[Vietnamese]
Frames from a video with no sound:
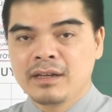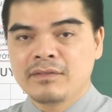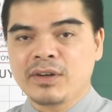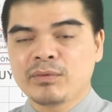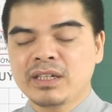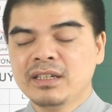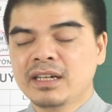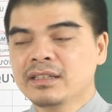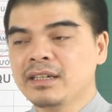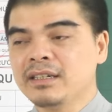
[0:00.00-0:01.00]
Vòng đã được
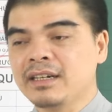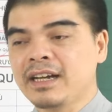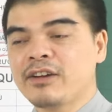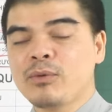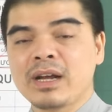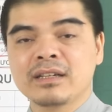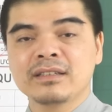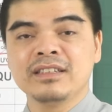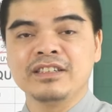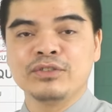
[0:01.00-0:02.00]
các thầy khai quang
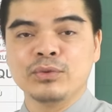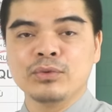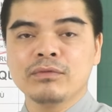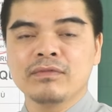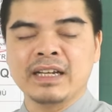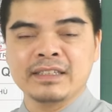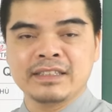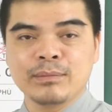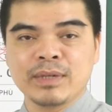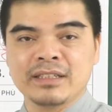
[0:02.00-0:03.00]
chỉ chú và
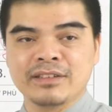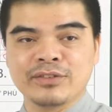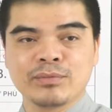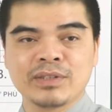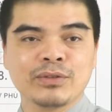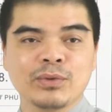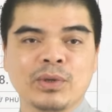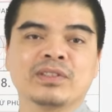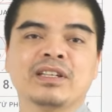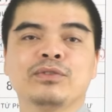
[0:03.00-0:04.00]
xem ngày sử dụng theo tuổi
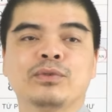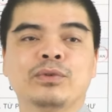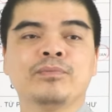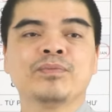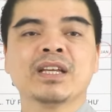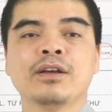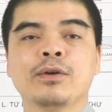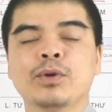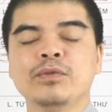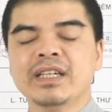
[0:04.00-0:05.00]
của gia chủ.
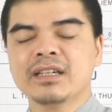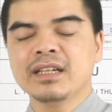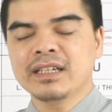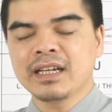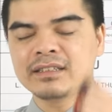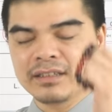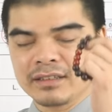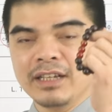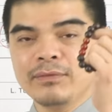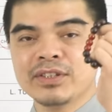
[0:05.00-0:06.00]
Quý vị cứ liên hệ trực
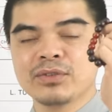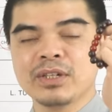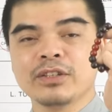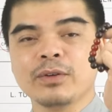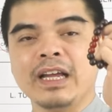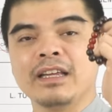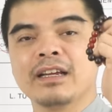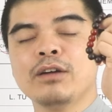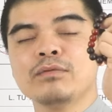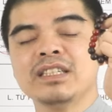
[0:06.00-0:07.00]
tiếp với số điện thoại
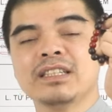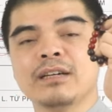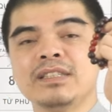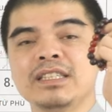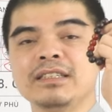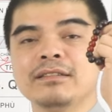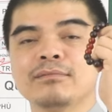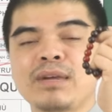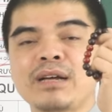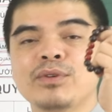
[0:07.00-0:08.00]
0989
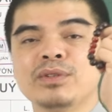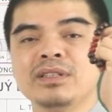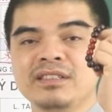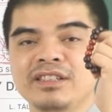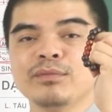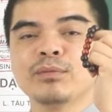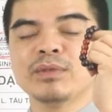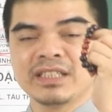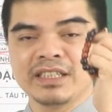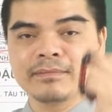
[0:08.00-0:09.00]
34
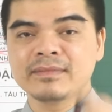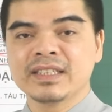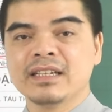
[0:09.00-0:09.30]
9119